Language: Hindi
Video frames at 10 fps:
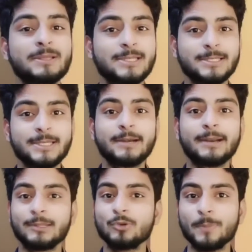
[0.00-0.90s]
आप कंसिस्टेंट
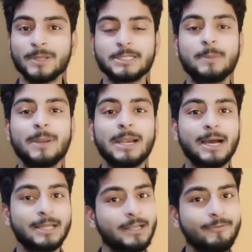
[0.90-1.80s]
रहते हो अपने चैनल पर
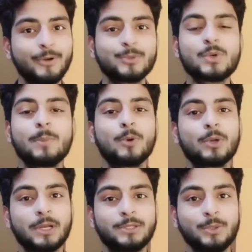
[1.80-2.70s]
लगातार वीडियोस को
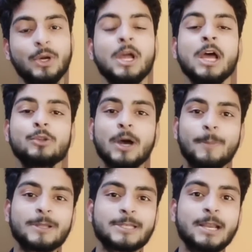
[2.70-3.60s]
अपलोड करते हो तो
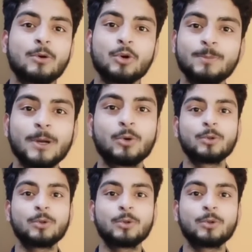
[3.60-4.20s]
आपका चैनल खुद ब